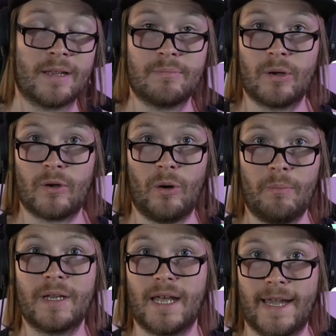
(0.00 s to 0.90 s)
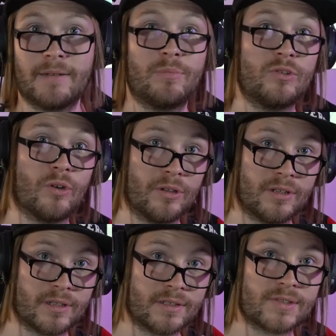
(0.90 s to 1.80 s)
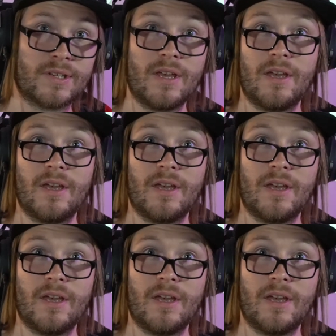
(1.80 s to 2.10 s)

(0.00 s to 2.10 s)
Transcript: dann bekommt man ein besonderes